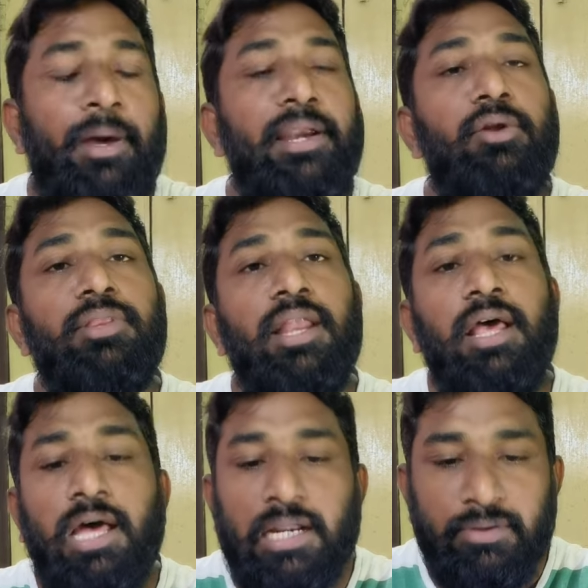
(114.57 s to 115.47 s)
పన్నెండు వందల
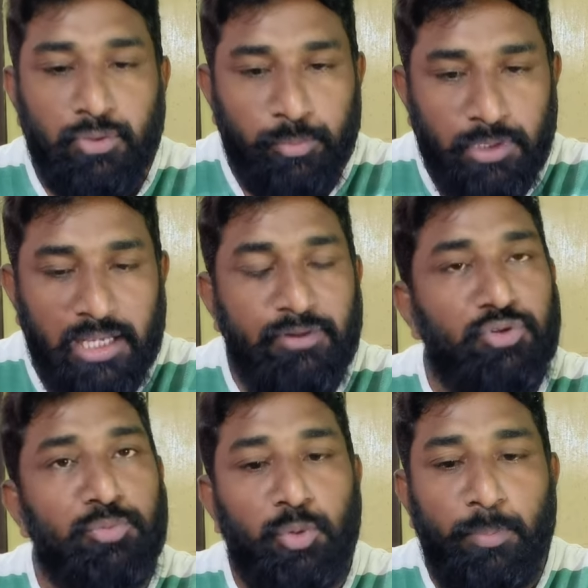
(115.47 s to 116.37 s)
అరవై అరవై
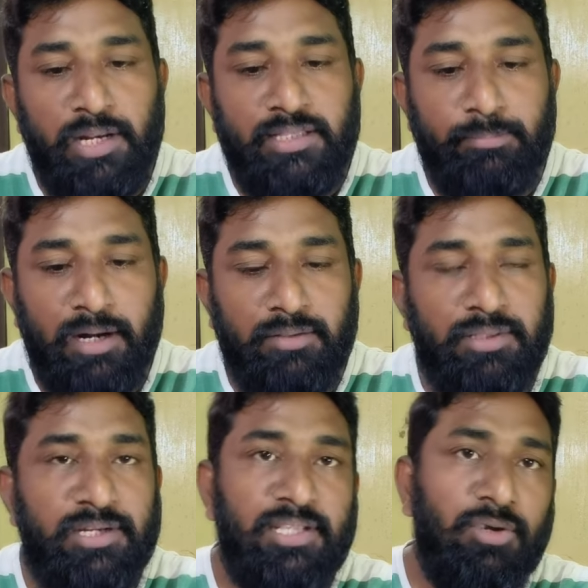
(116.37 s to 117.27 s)
తొమ్మిది రూపాయలు అయితే
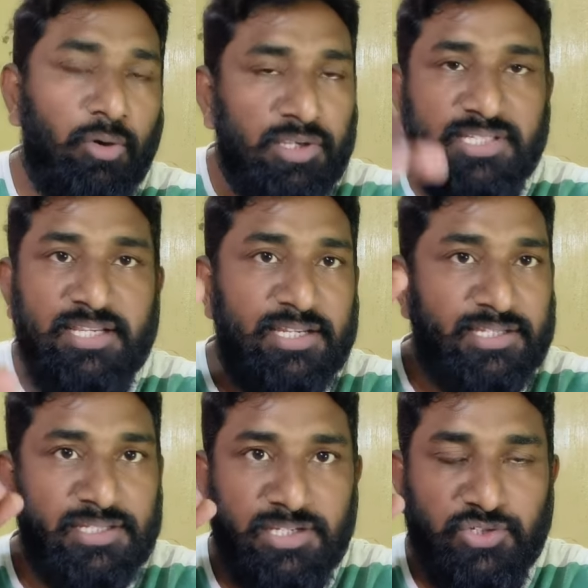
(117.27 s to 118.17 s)
పడుతుందండి ఒక్కసారి
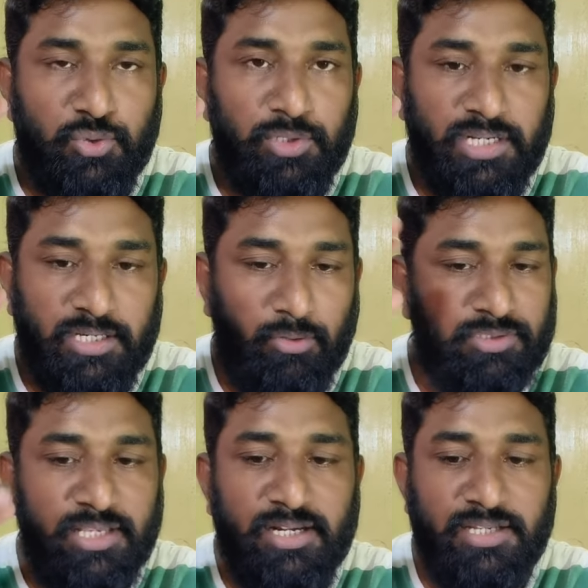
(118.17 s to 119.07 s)
రీఛార్జ్ చేయించుకుంటే
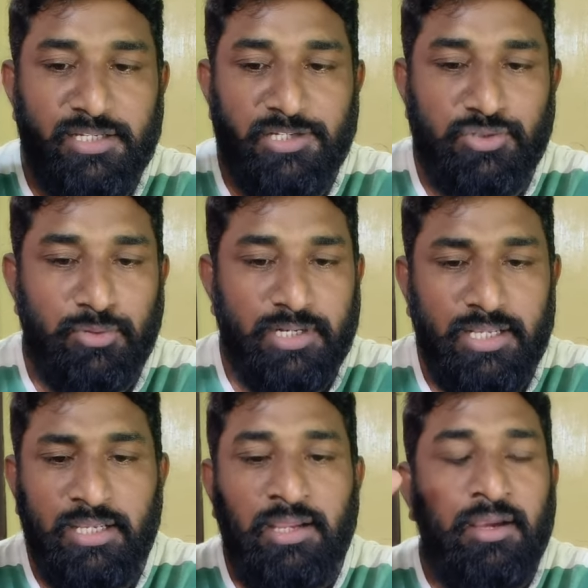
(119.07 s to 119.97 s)
ఒకసారి రీఛార్జ్ చేయించుకుంటే